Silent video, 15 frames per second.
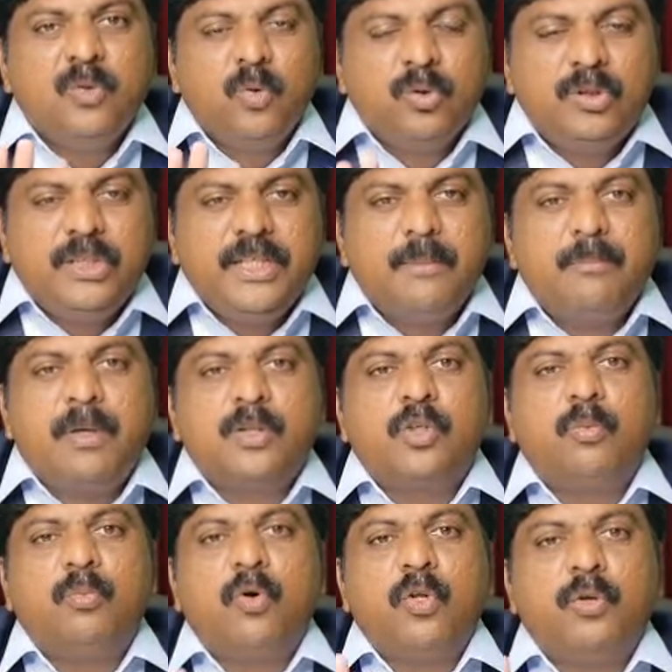நூற்றி
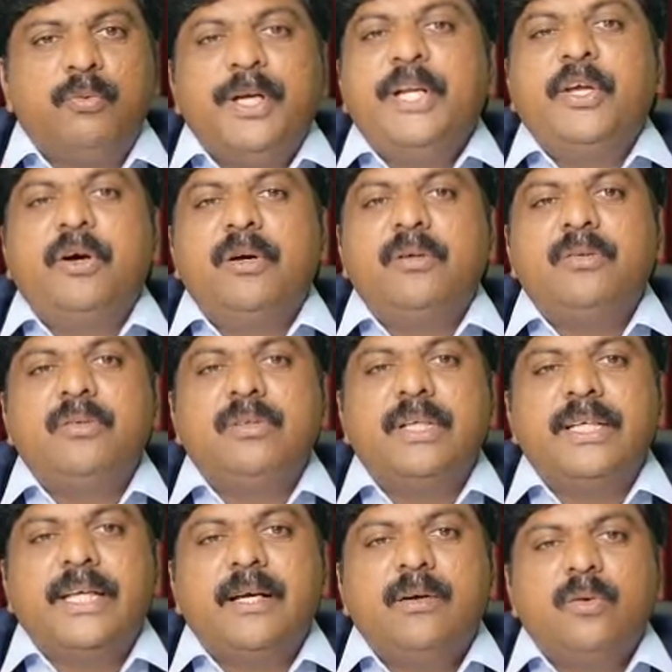எண்பத்தொம்போது வீடியோ
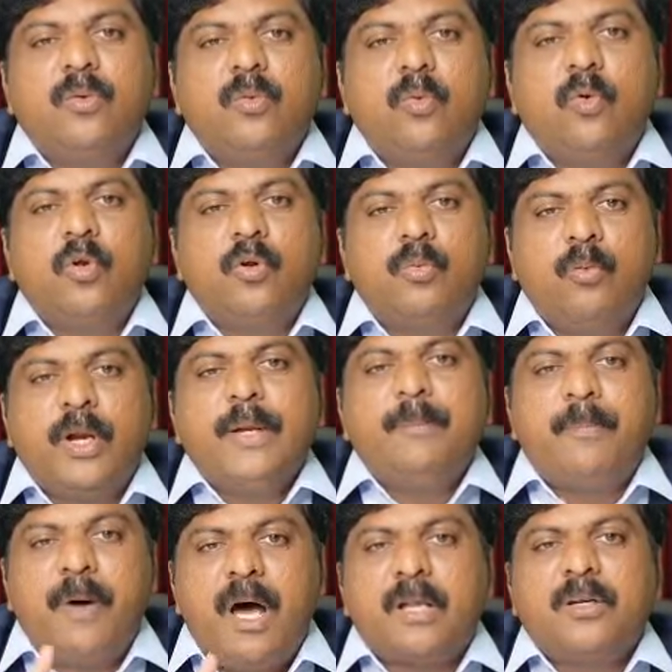நீங்கள் ஒரு முறை
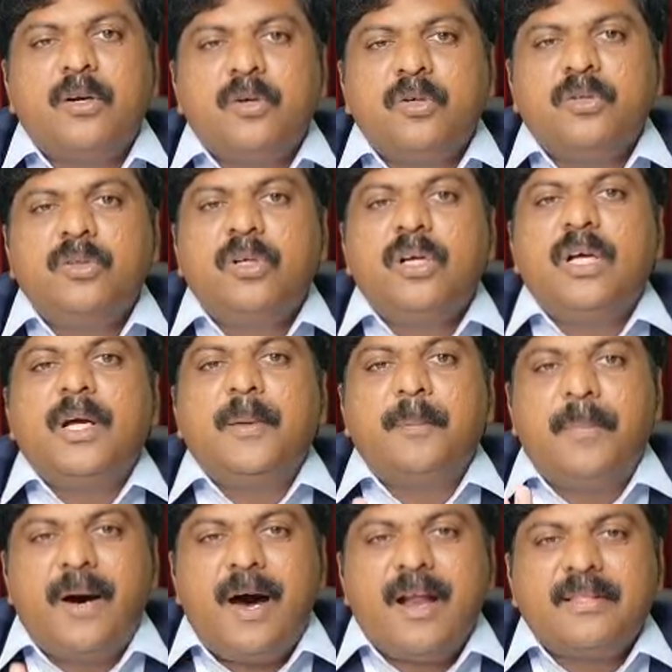பார்க்கணும்
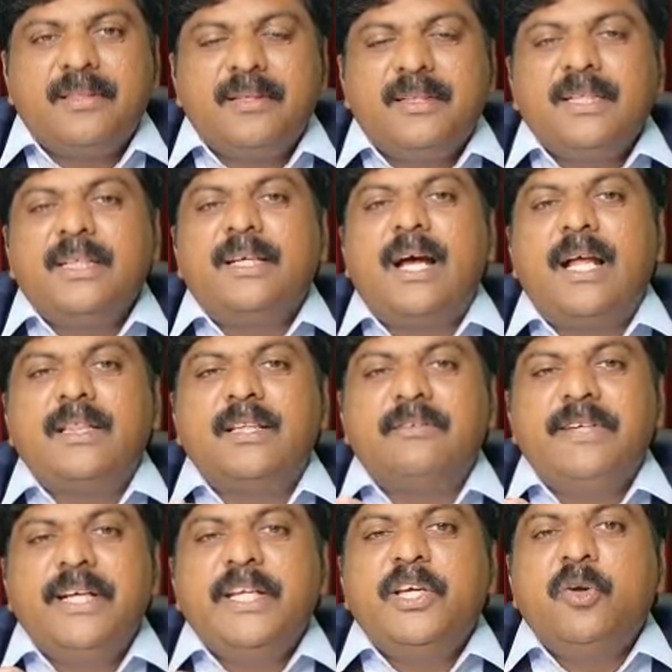பார்த்துட்டு அந்த
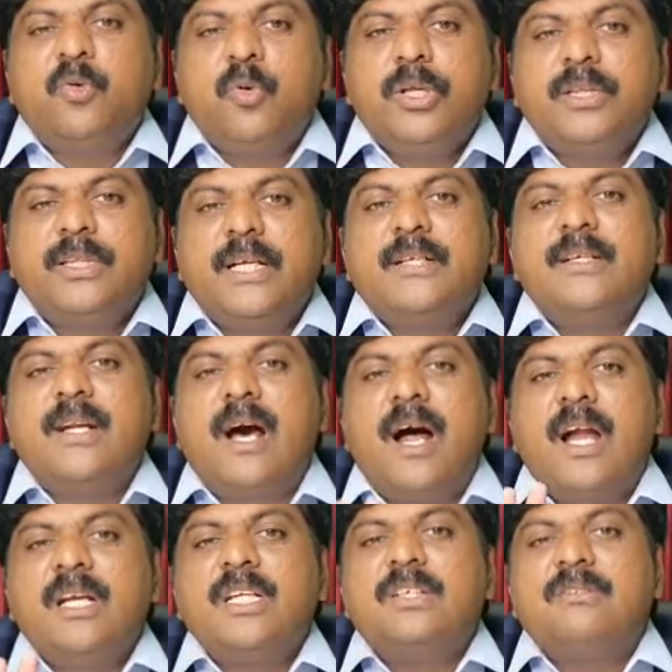வீடியோ குறித்த
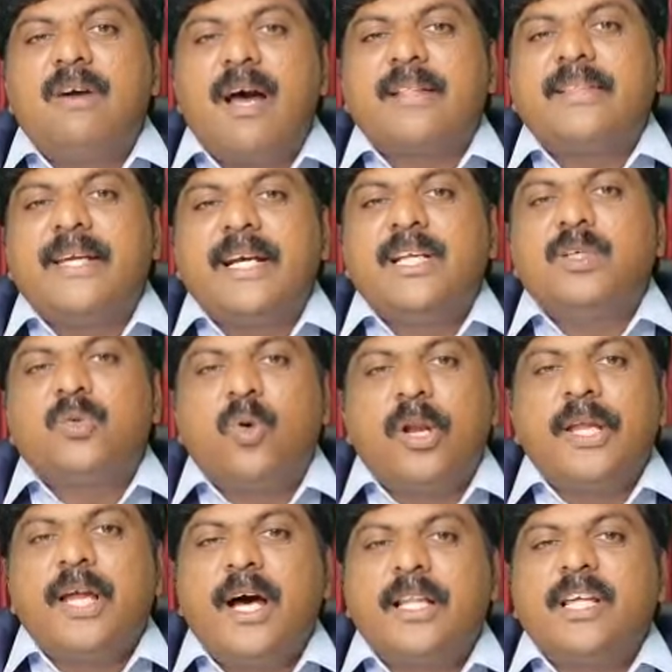நான்கு வார்த்தைகளுக்கு
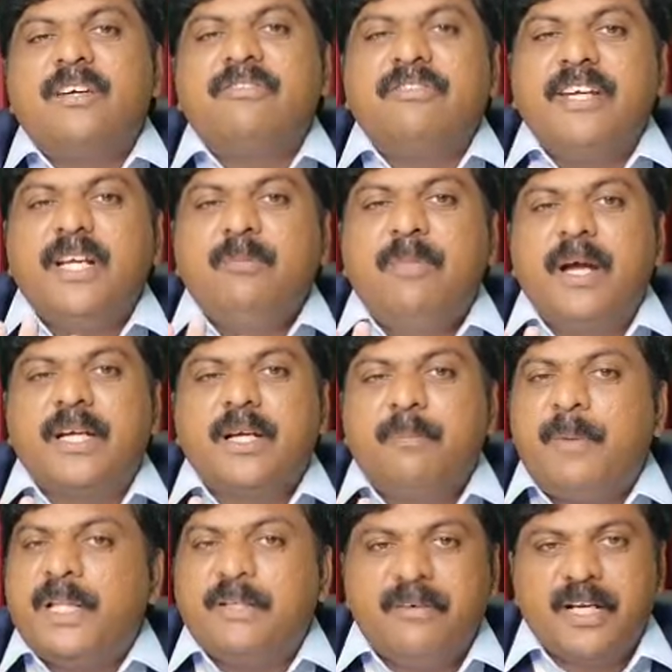குறையாத ஃபீட்பேக்கை
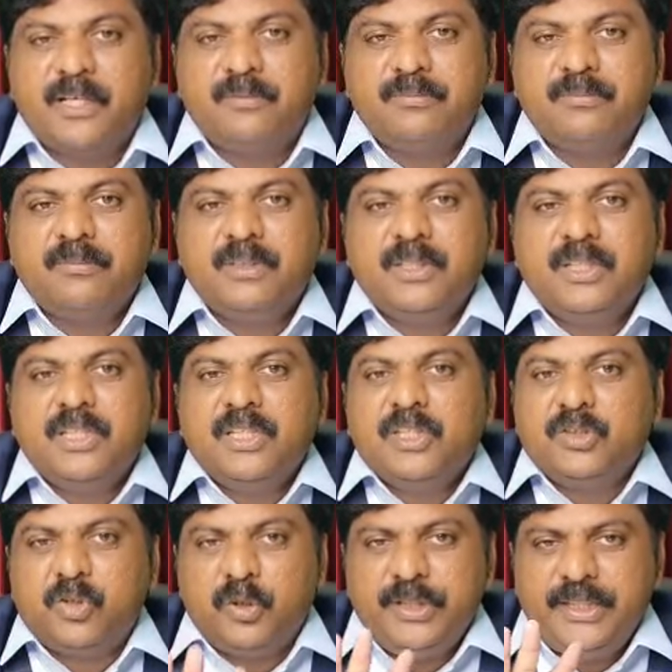பதிவிடணும்
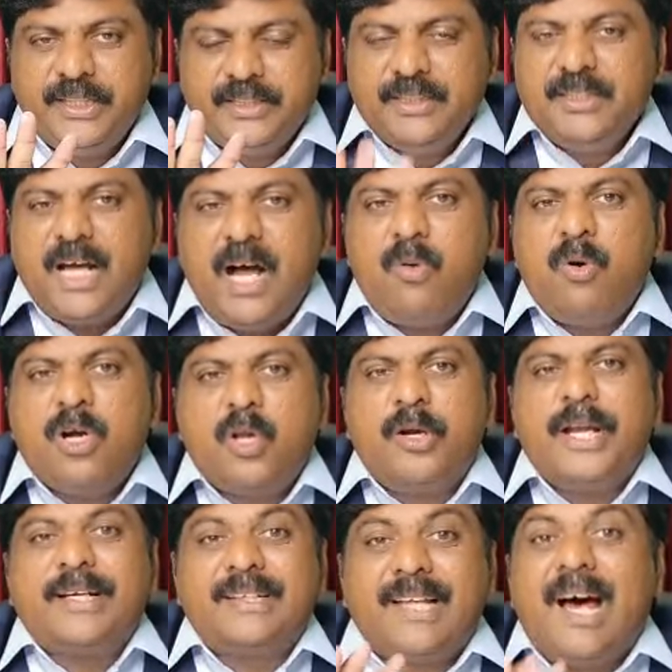ஸோ இதுதான்
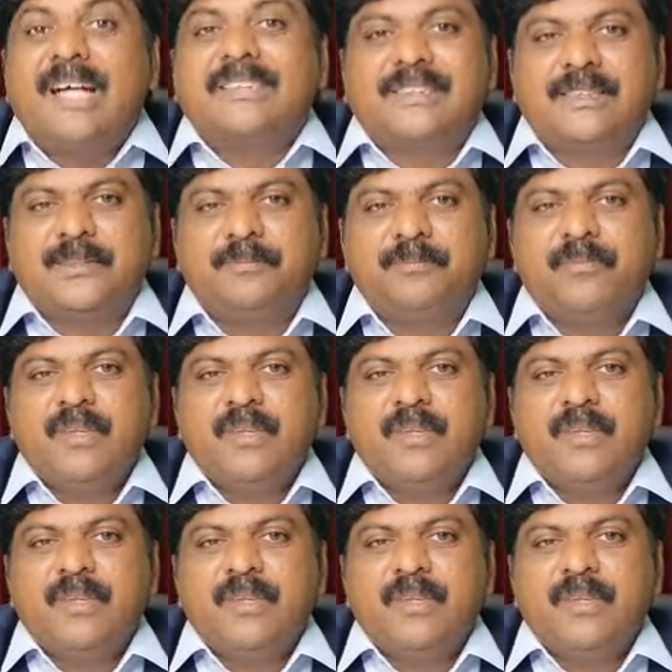உங்களுடைய டாஸ்க்